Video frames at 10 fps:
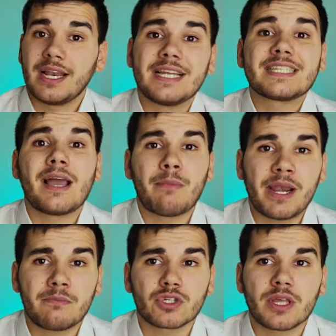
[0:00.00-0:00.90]
les
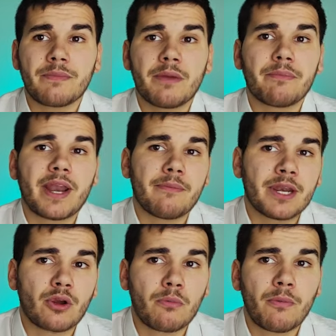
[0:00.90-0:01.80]
llamaremos también para
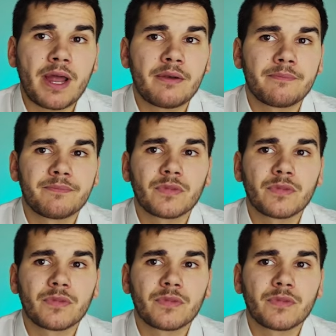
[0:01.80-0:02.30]
ver cómo van.